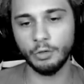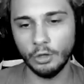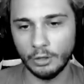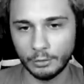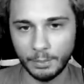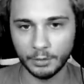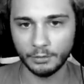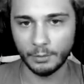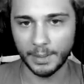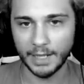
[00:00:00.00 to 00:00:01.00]
dollaro poi
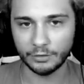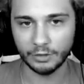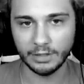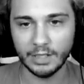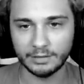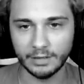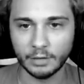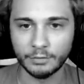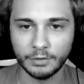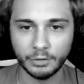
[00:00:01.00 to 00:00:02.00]
dovrò pagarci le tasse e la
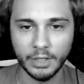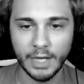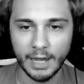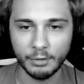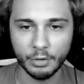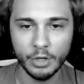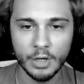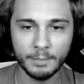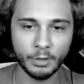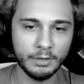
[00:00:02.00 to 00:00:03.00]
conversione in euro,
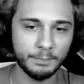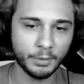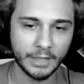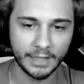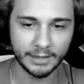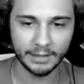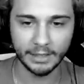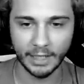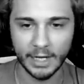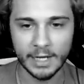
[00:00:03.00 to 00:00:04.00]
però l'importante è
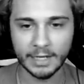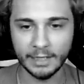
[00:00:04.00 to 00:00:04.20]
dire che